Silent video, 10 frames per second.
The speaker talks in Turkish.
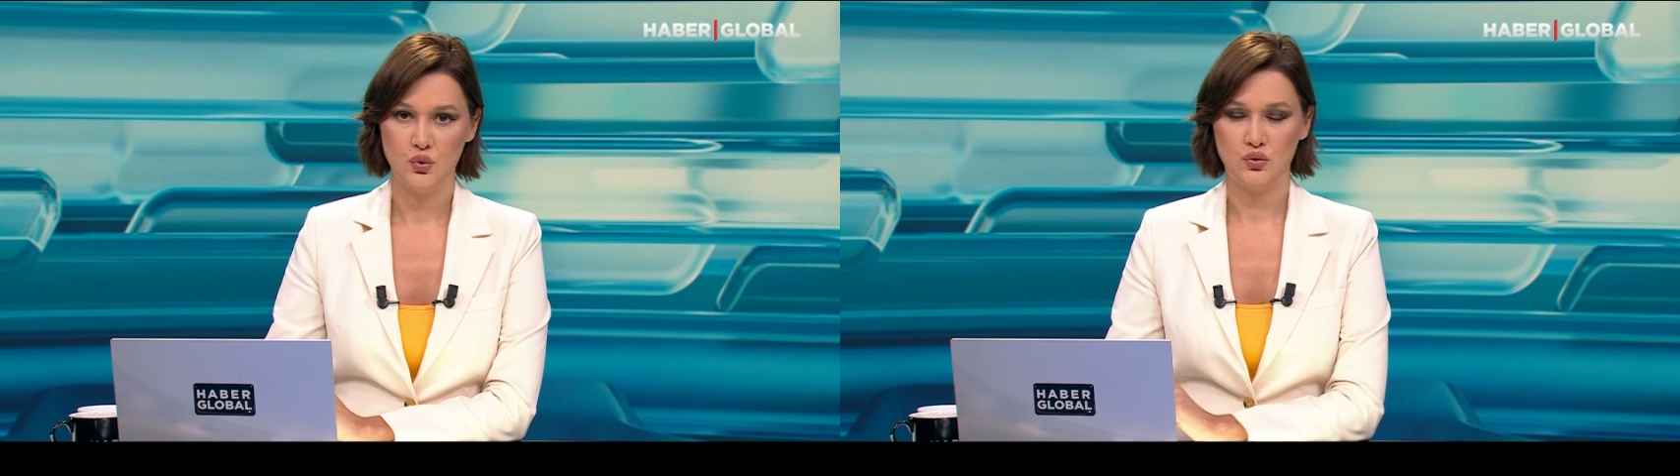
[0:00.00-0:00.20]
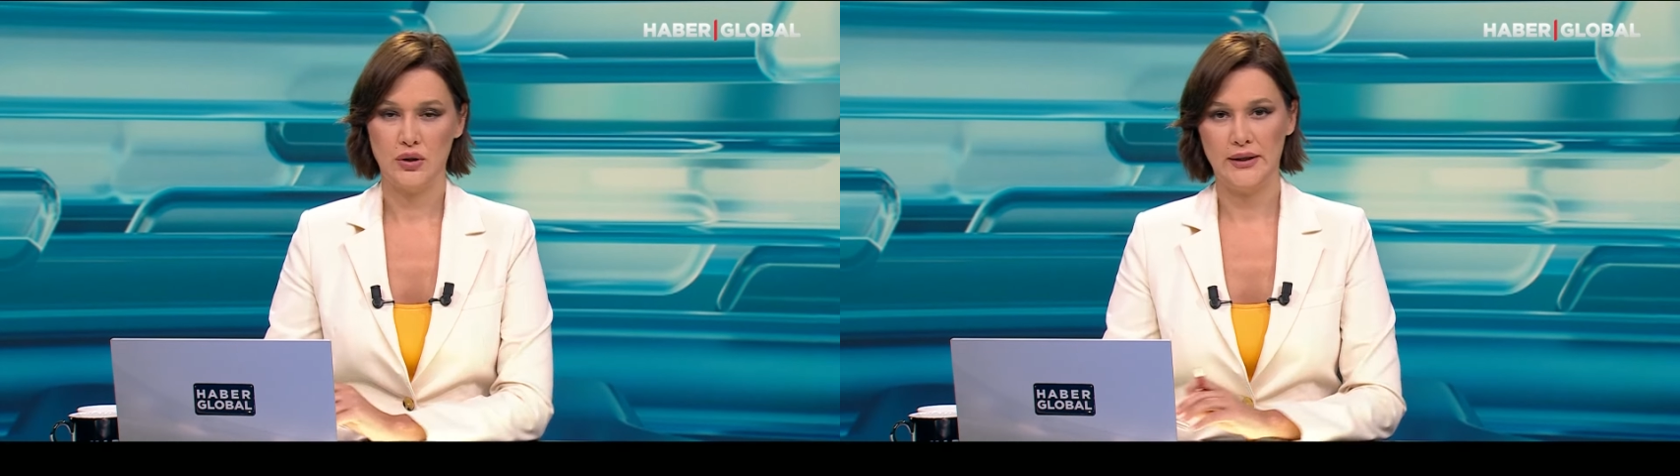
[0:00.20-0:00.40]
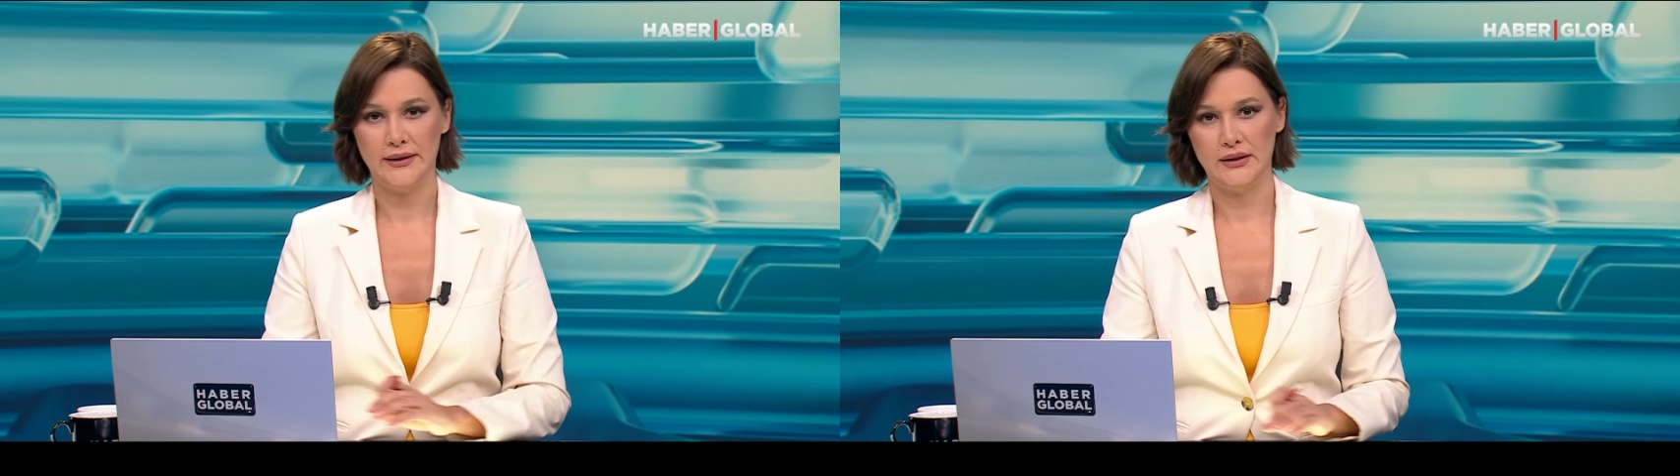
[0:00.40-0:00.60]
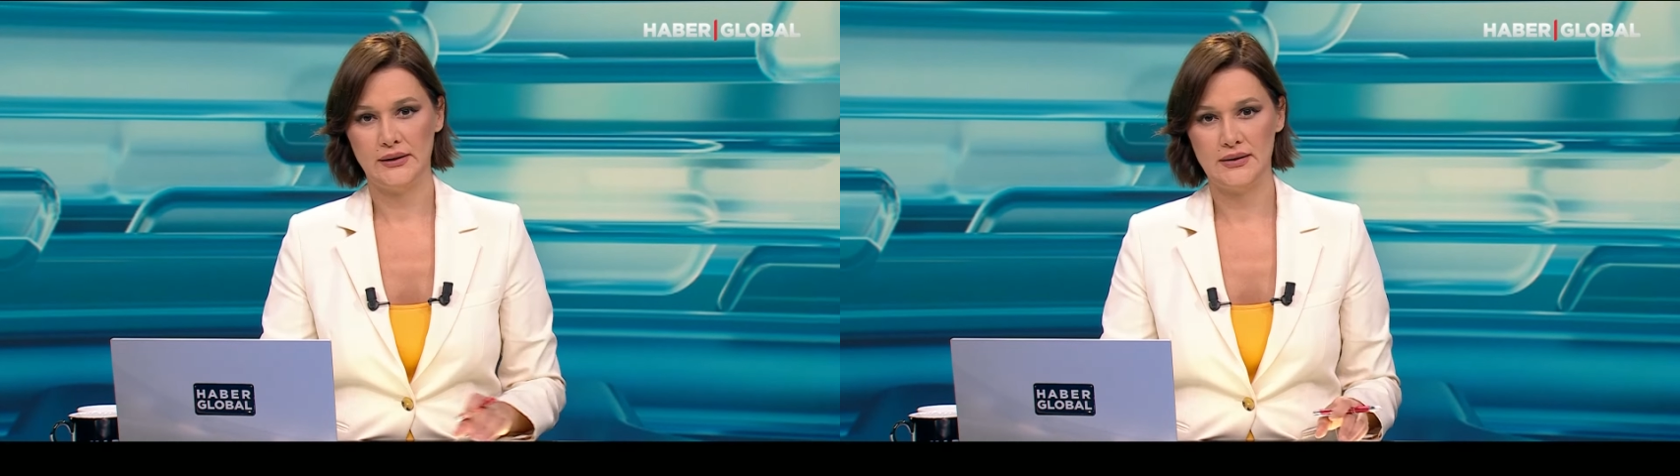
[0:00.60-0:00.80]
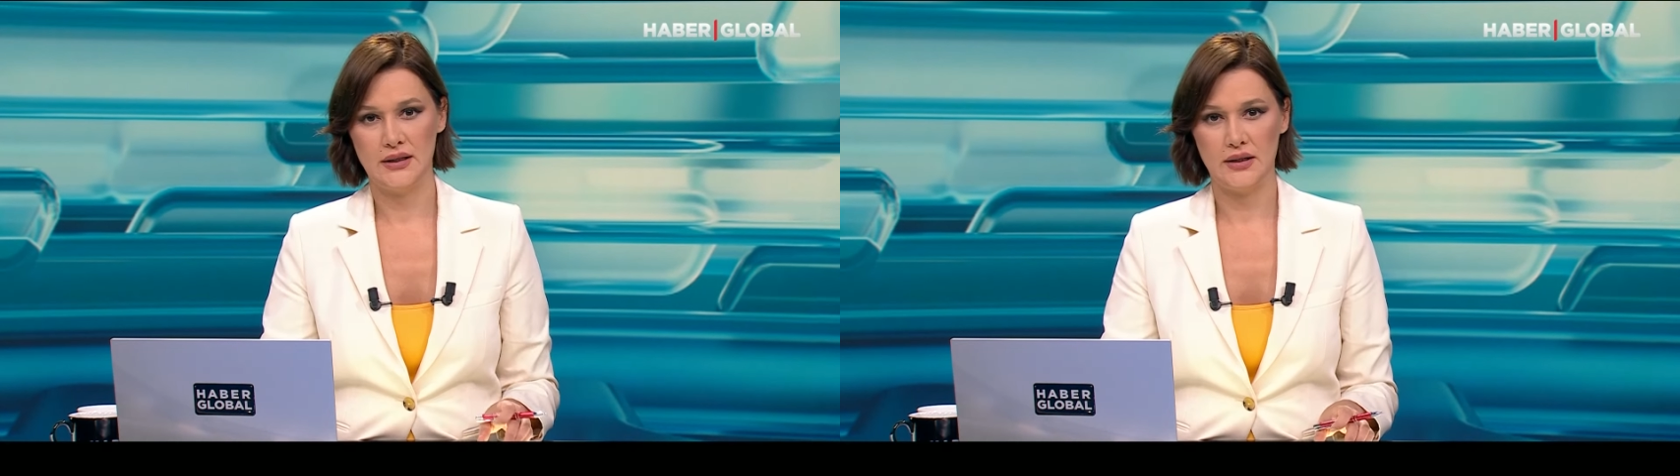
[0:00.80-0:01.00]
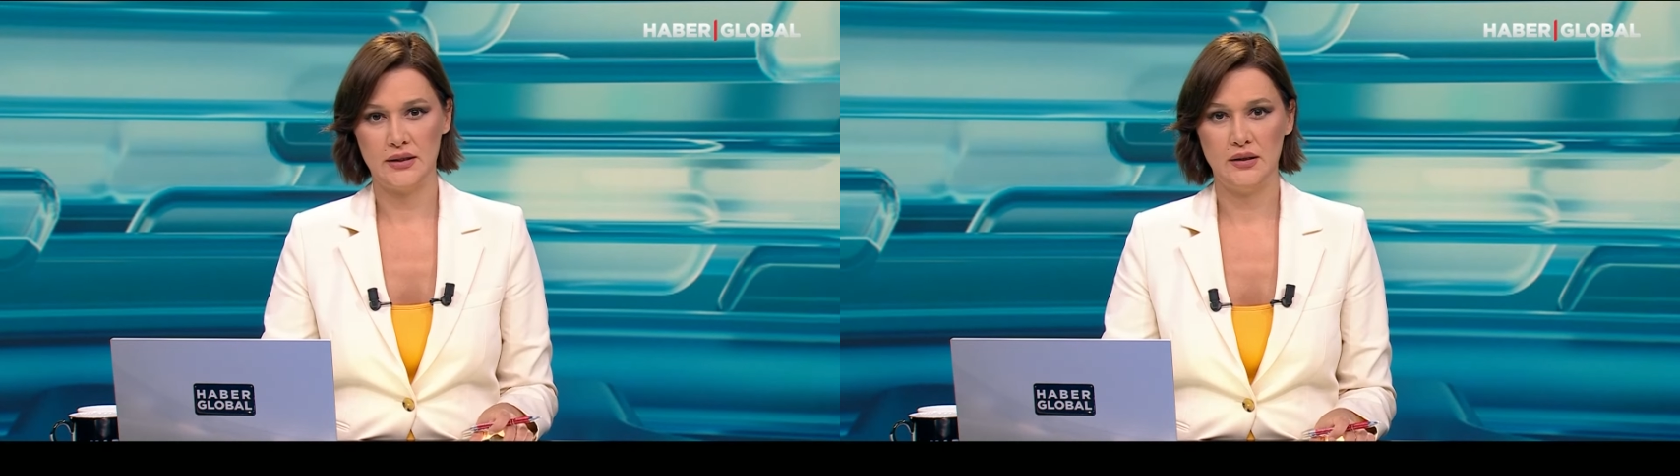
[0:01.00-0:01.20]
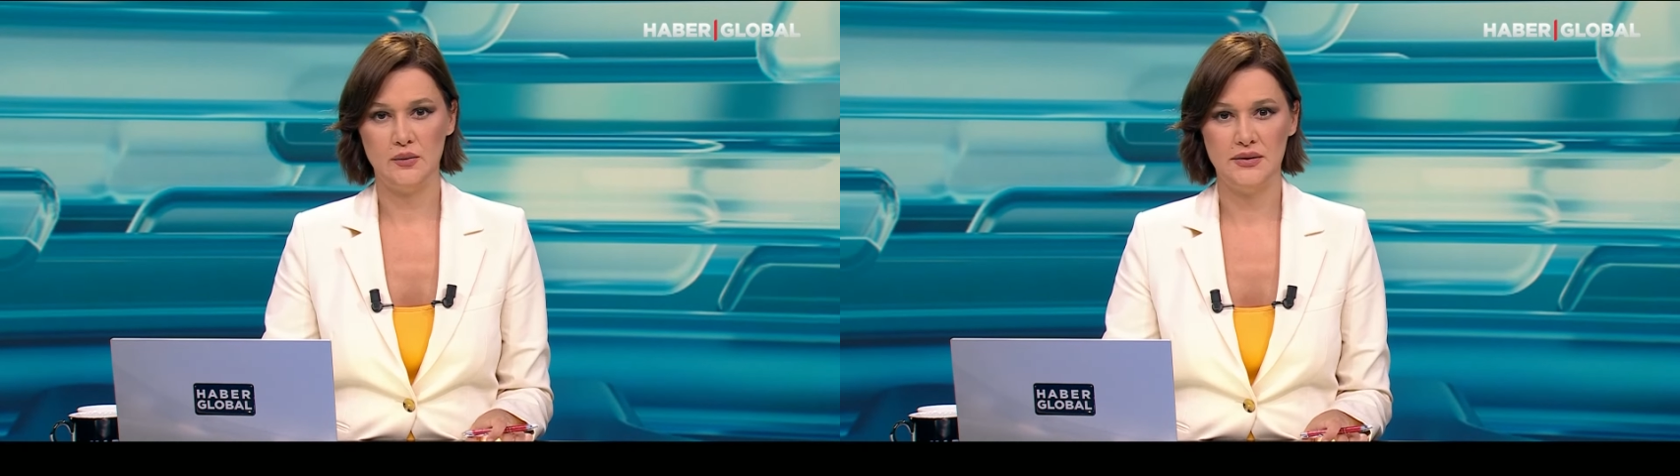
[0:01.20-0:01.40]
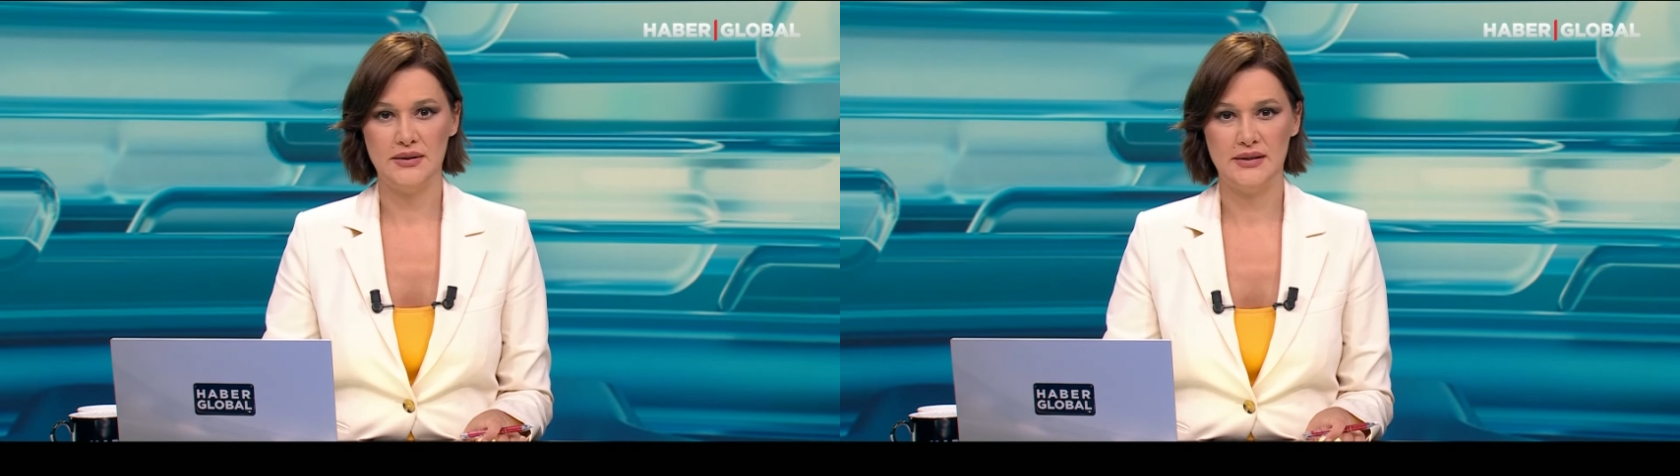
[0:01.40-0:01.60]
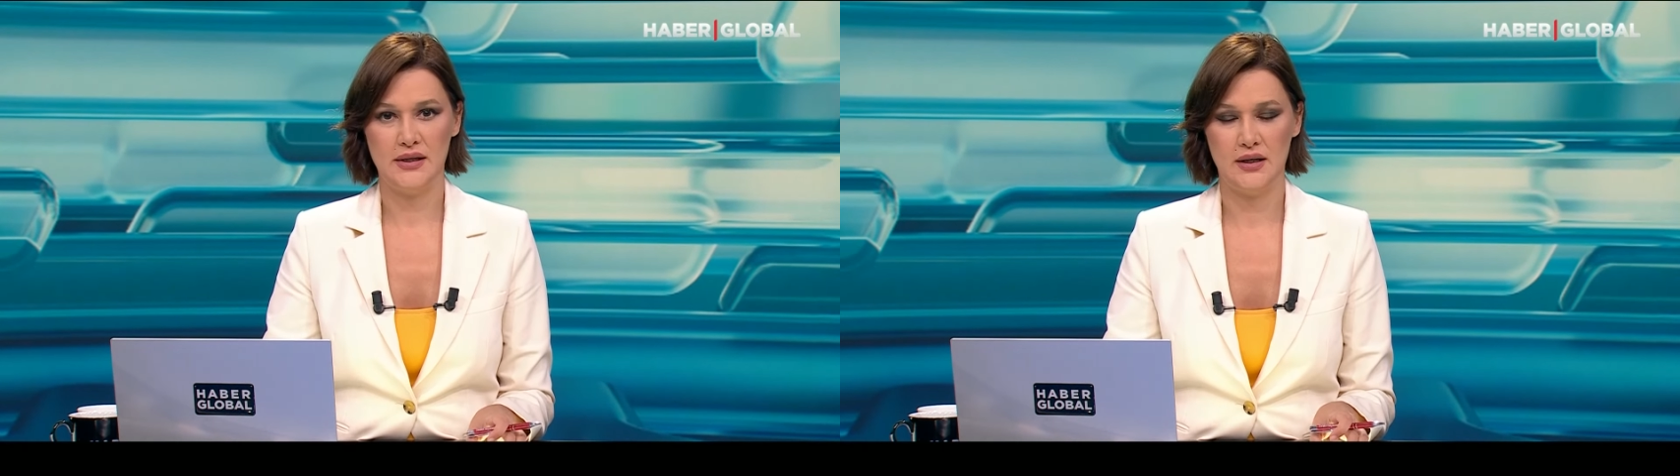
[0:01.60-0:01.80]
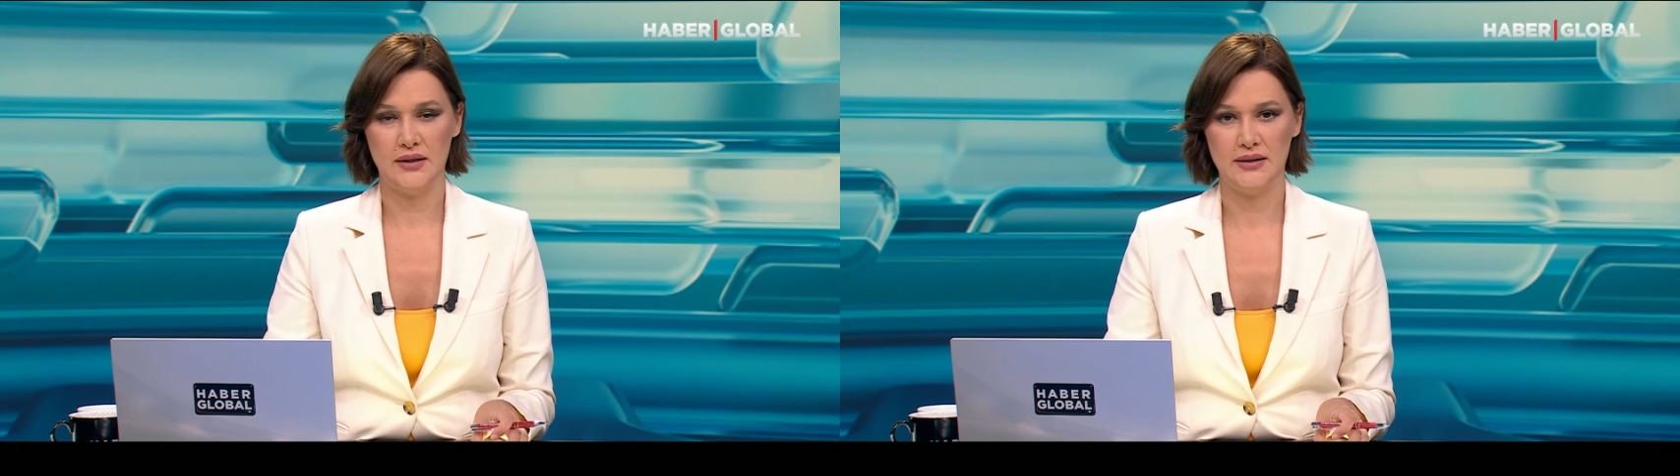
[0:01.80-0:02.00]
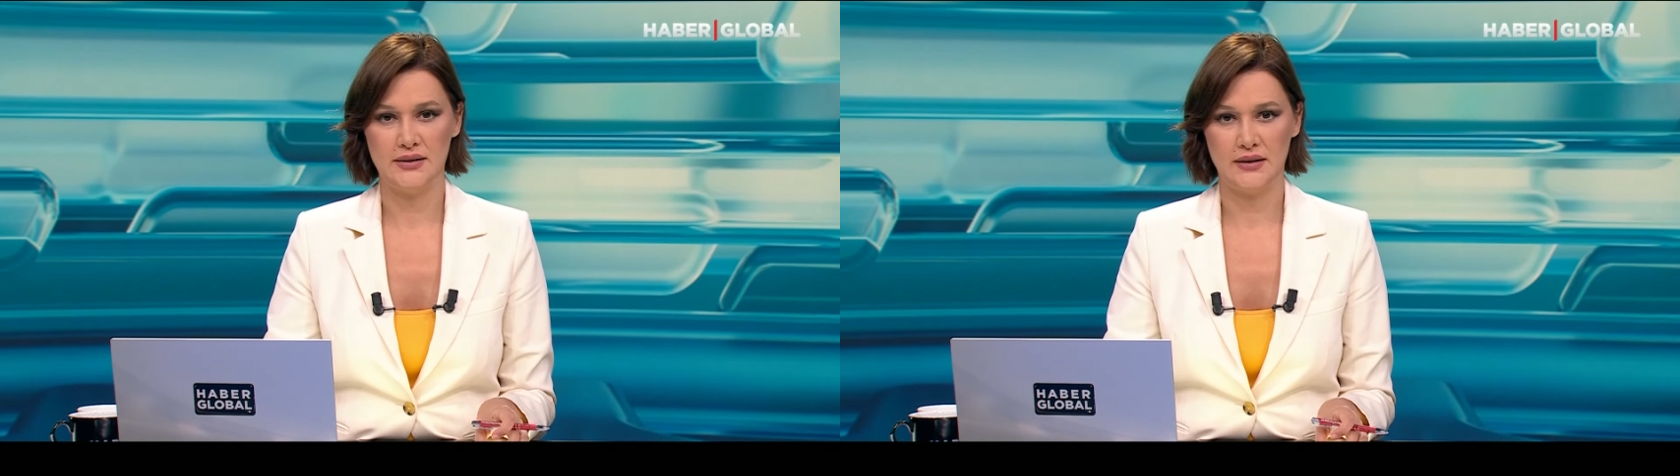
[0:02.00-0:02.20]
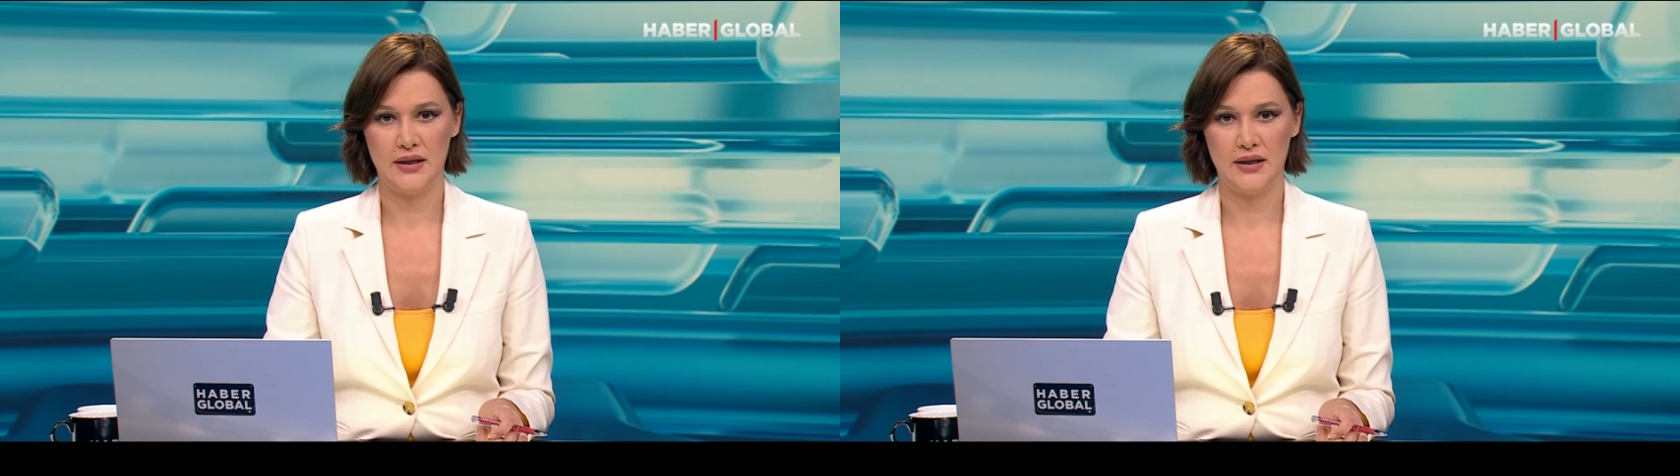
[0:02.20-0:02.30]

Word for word: Ukrayna'ya da tarihi bir ziyaret